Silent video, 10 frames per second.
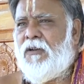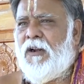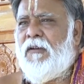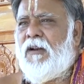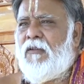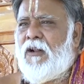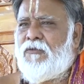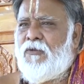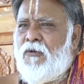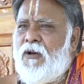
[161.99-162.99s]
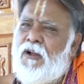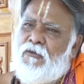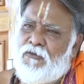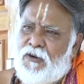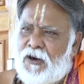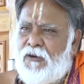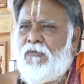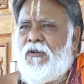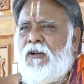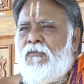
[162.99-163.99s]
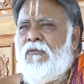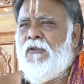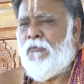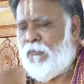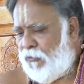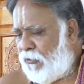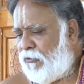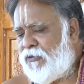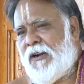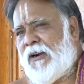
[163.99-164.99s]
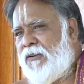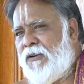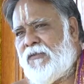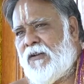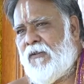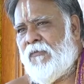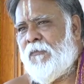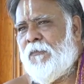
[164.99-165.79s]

దేవీ నవరాత్రుల్లో ఆరు రోజులు అక్కడ ఉంటాను మూడు రోజులు ఇక్కడ చేస్తాను